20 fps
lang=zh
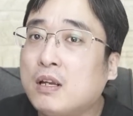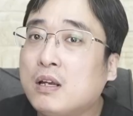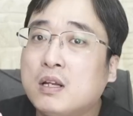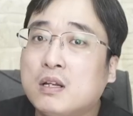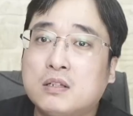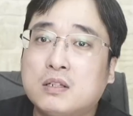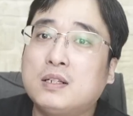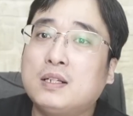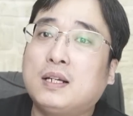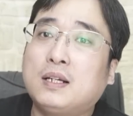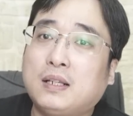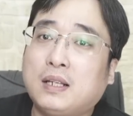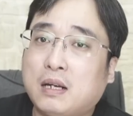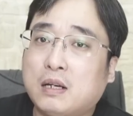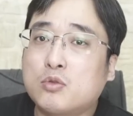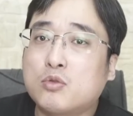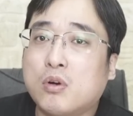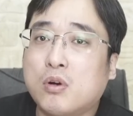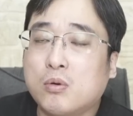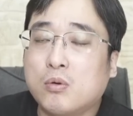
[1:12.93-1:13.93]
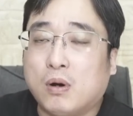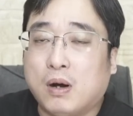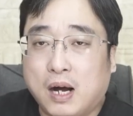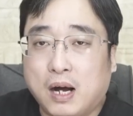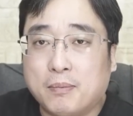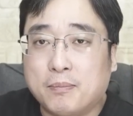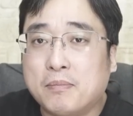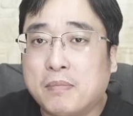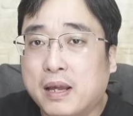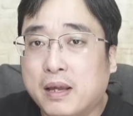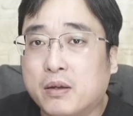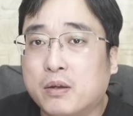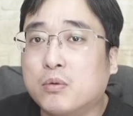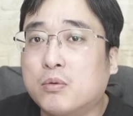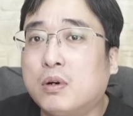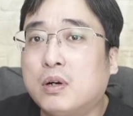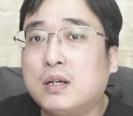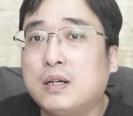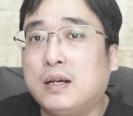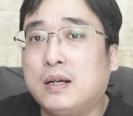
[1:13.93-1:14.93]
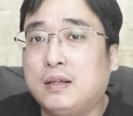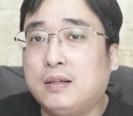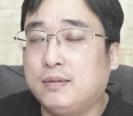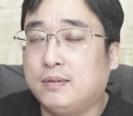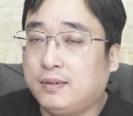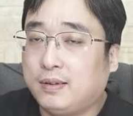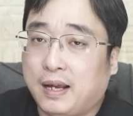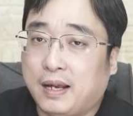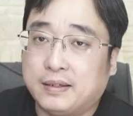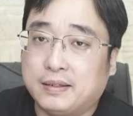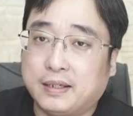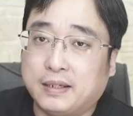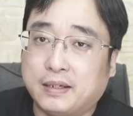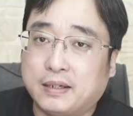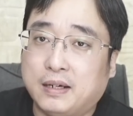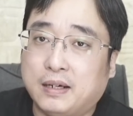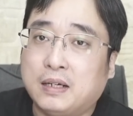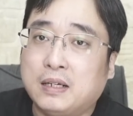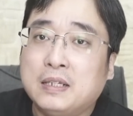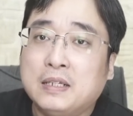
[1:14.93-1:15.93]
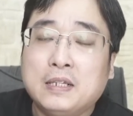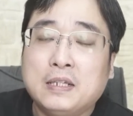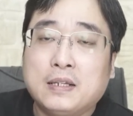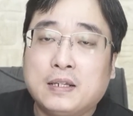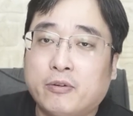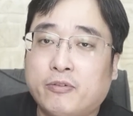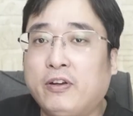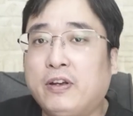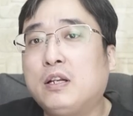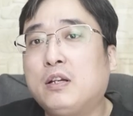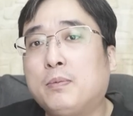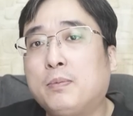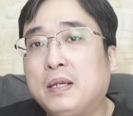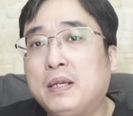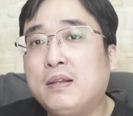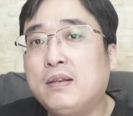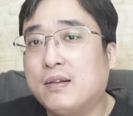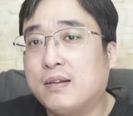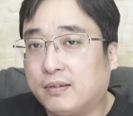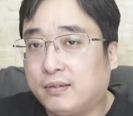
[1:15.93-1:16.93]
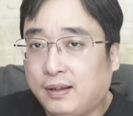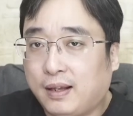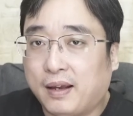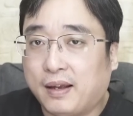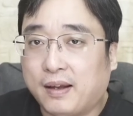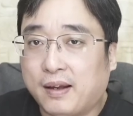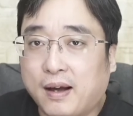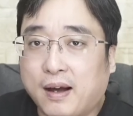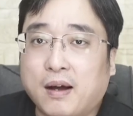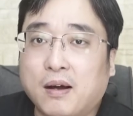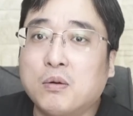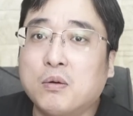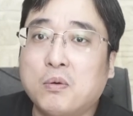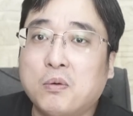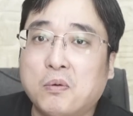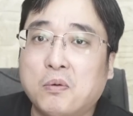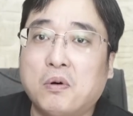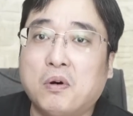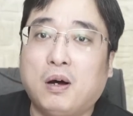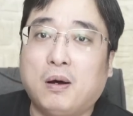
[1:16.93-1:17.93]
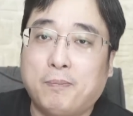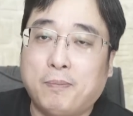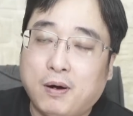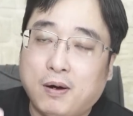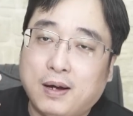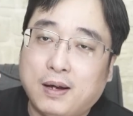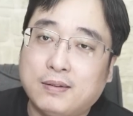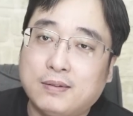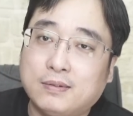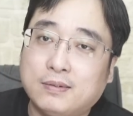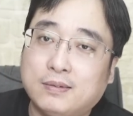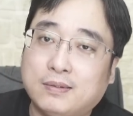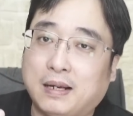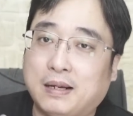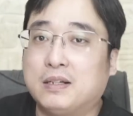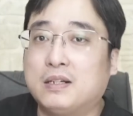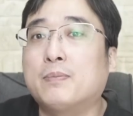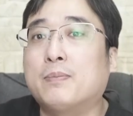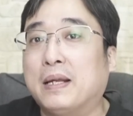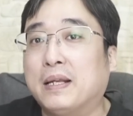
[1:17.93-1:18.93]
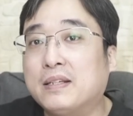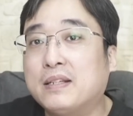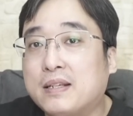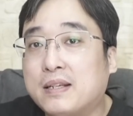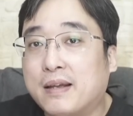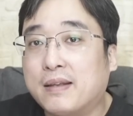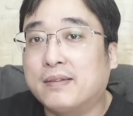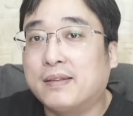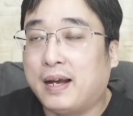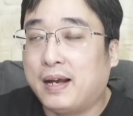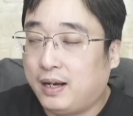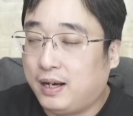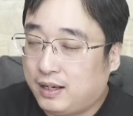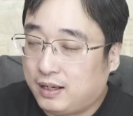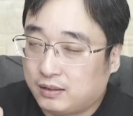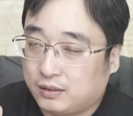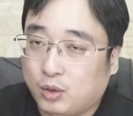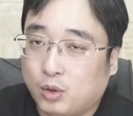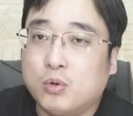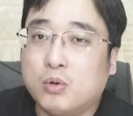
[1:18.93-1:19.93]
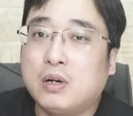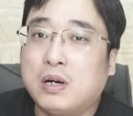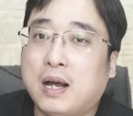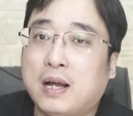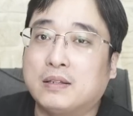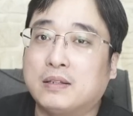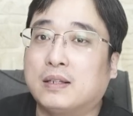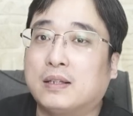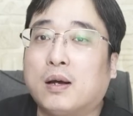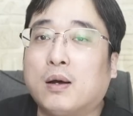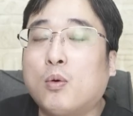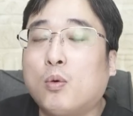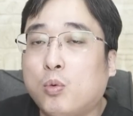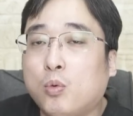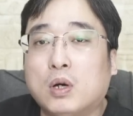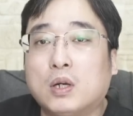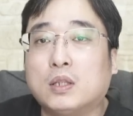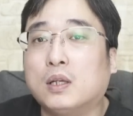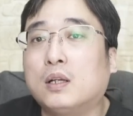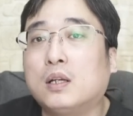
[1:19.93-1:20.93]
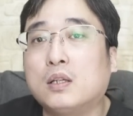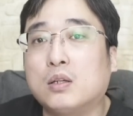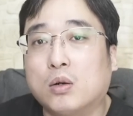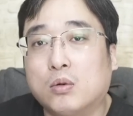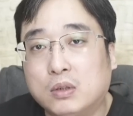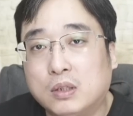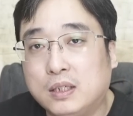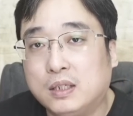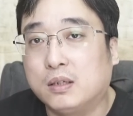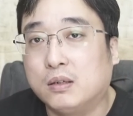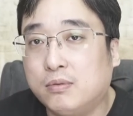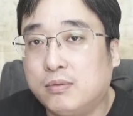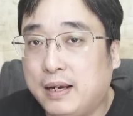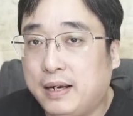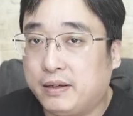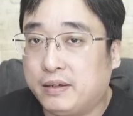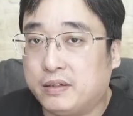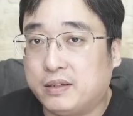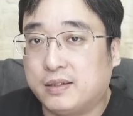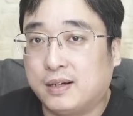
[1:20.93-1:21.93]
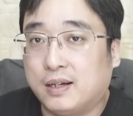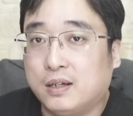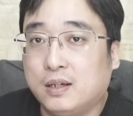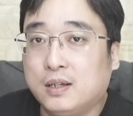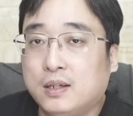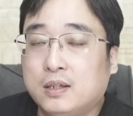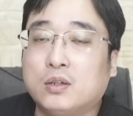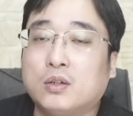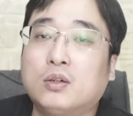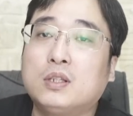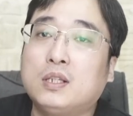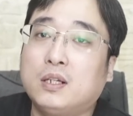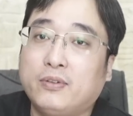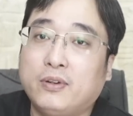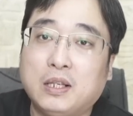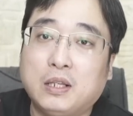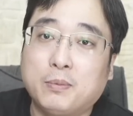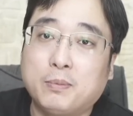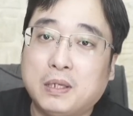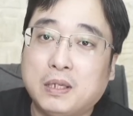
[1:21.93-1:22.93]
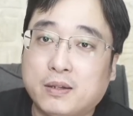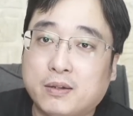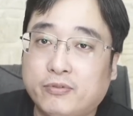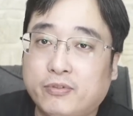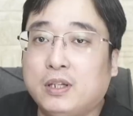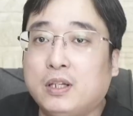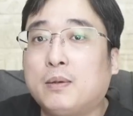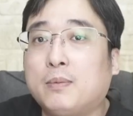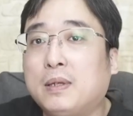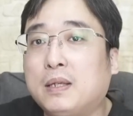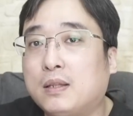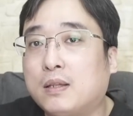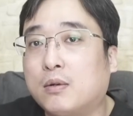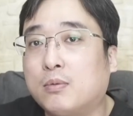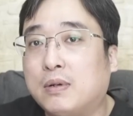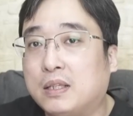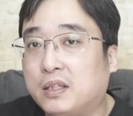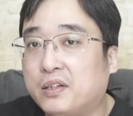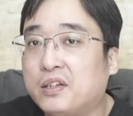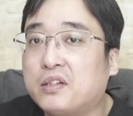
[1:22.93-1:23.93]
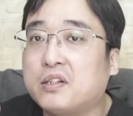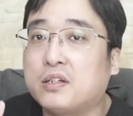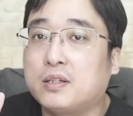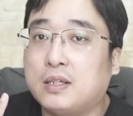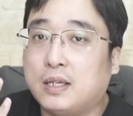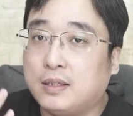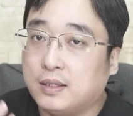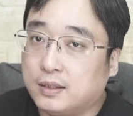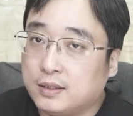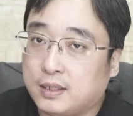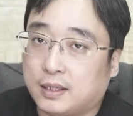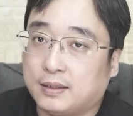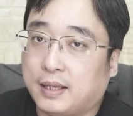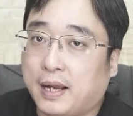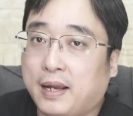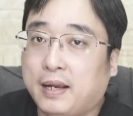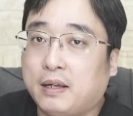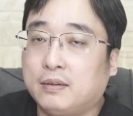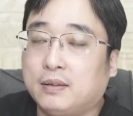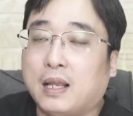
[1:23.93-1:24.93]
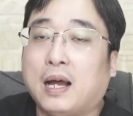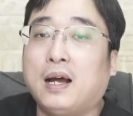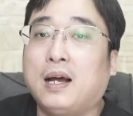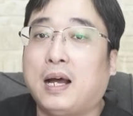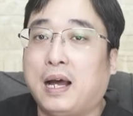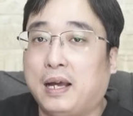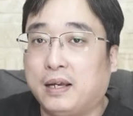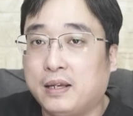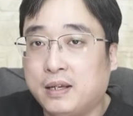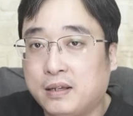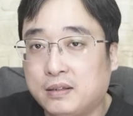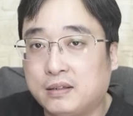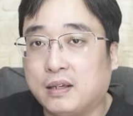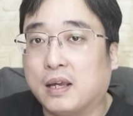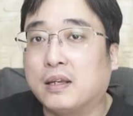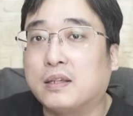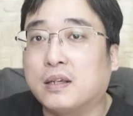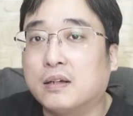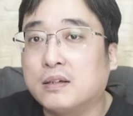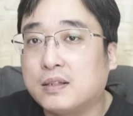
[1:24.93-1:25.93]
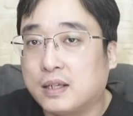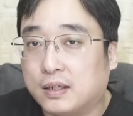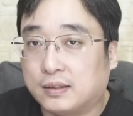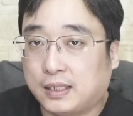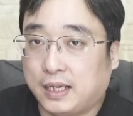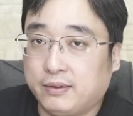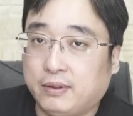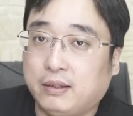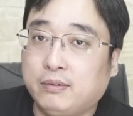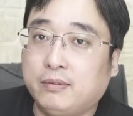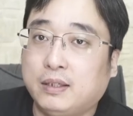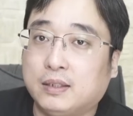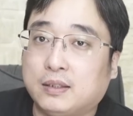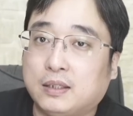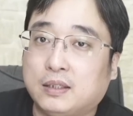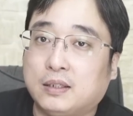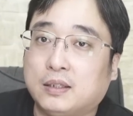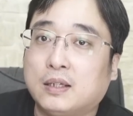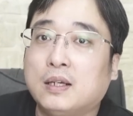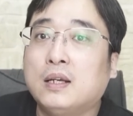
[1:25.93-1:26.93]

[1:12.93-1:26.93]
之前跟大家说过啊，美国人在这个菲律宾、在韩国，包含在日本，现在啊都看起来获得了有利的位置啊。尤其是菲律宾，菲律宾的问题直接影响南南海，也影响台湾问题。